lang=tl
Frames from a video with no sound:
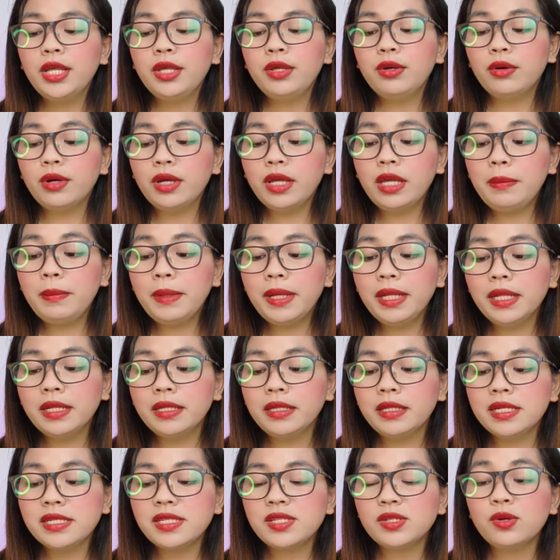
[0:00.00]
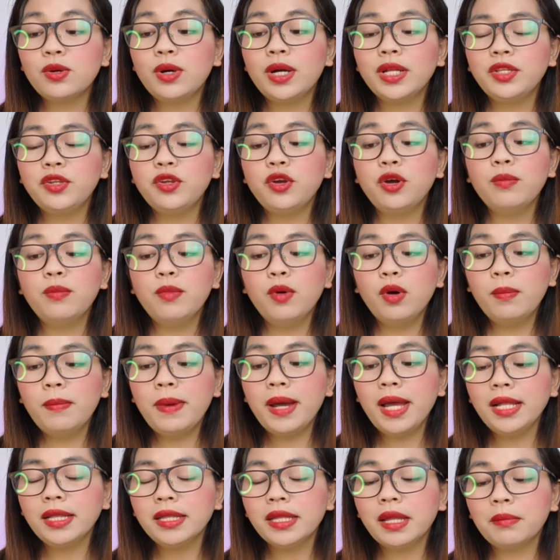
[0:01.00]
yung email address ko at yung
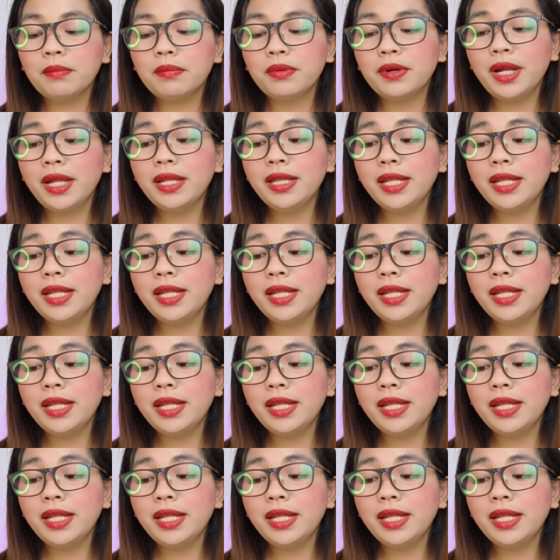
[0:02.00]
mobile number.